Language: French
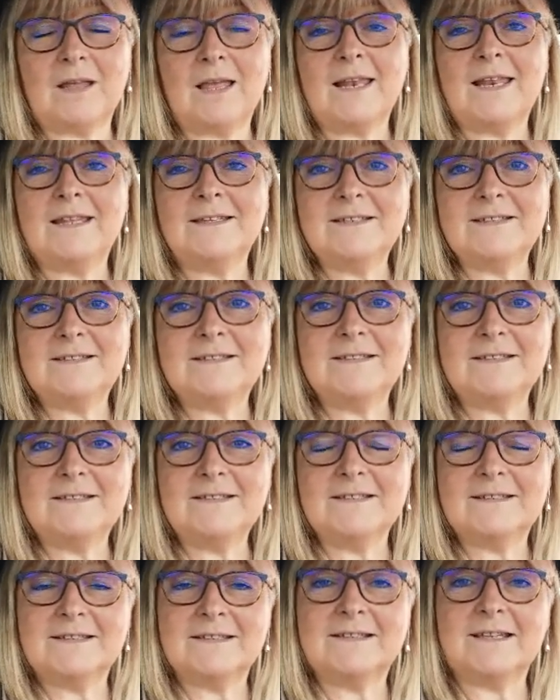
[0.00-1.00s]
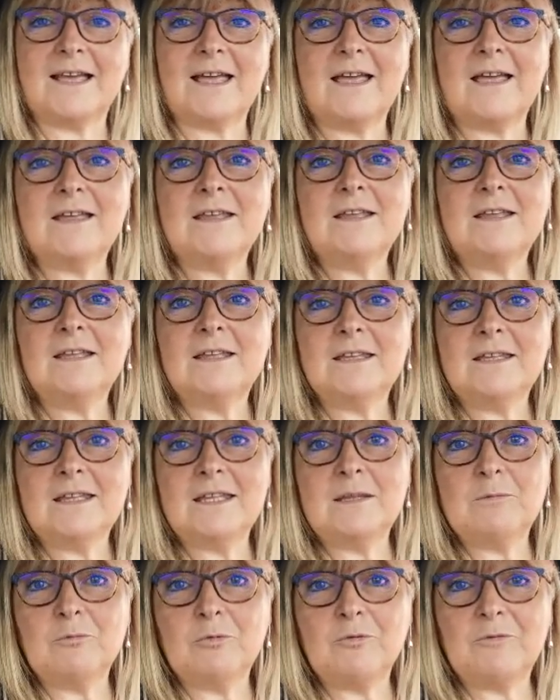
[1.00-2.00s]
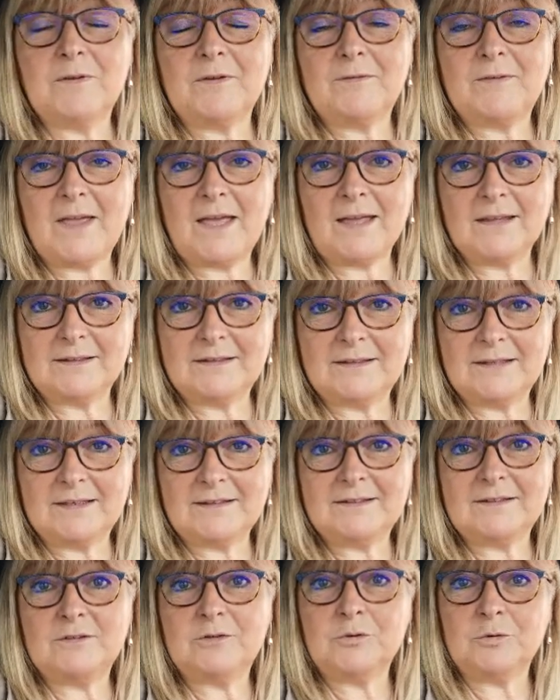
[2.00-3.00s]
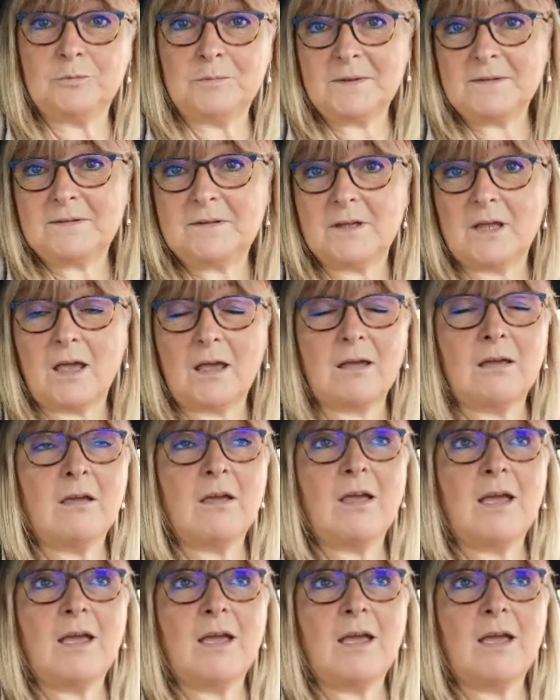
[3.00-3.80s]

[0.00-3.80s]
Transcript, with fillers: à l'anesthésie, etc., ils m'ont fait faire un test euh, PCR.